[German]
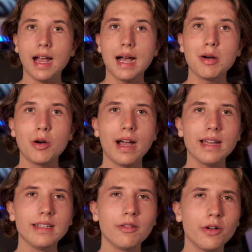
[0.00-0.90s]
Aber auch
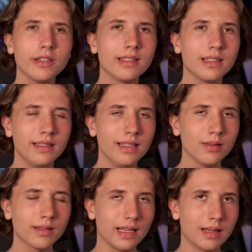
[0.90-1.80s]
Annie äußert in
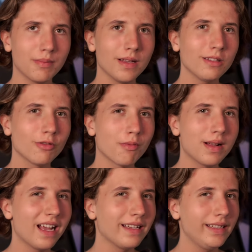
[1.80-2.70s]
diesem Statement
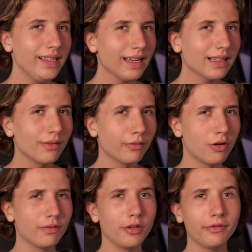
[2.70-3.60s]
nochmal einen direkten
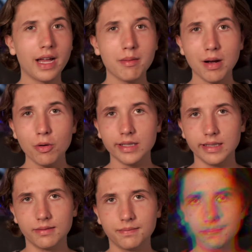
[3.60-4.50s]
Vorwurf an Mauki